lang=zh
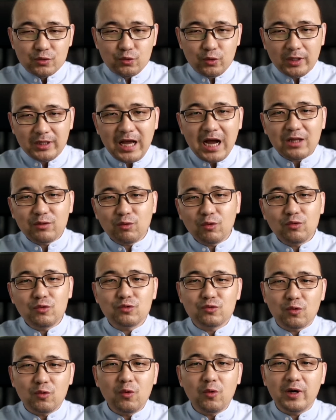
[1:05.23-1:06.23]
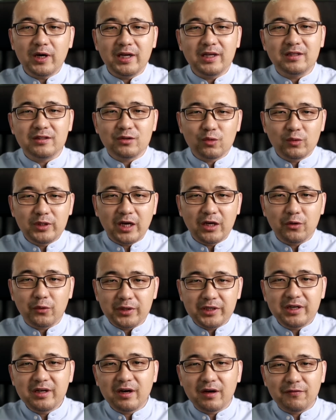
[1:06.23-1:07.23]
绝大多数中国人都想有
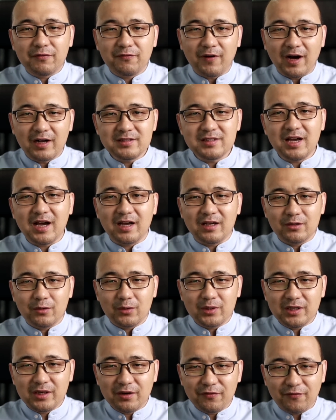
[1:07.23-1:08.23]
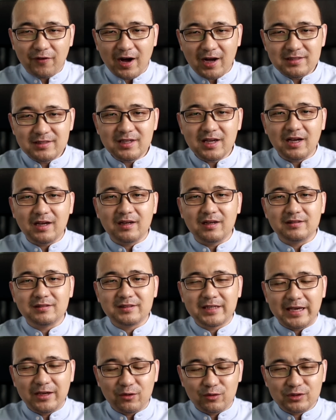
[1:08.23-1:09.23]
一个房子，有一个房子
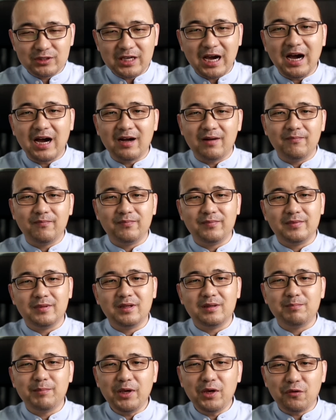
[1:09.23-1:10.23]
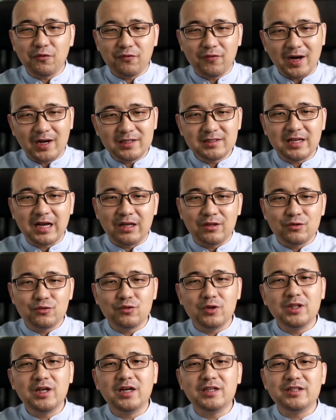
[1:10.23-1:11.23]
才有家。那没有房子啊，就
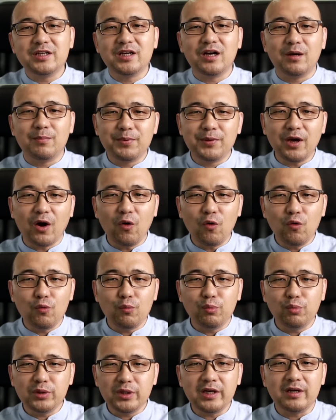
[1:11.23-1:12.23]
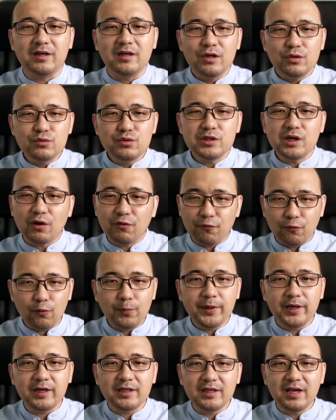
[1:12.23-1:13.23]
觉得这个飘忽不定，就像浮萍一